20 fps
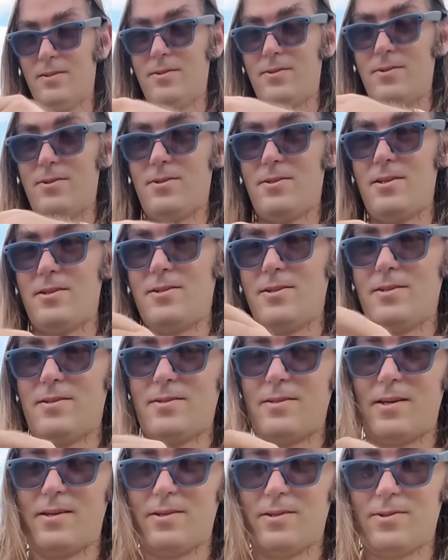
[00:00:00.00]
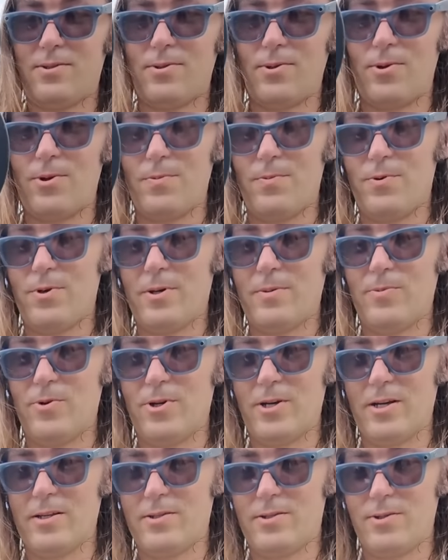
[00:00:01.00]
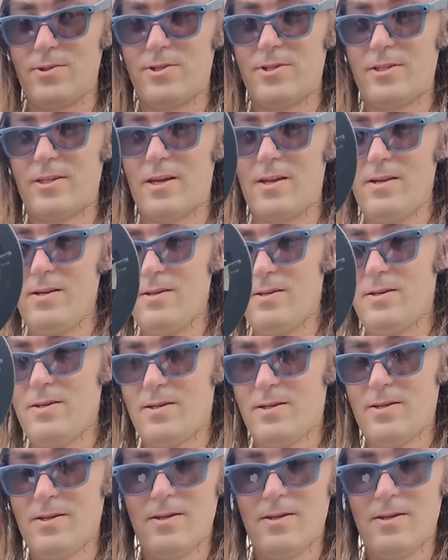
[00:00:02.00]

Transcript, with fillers: そして実際にストロボも外したら、も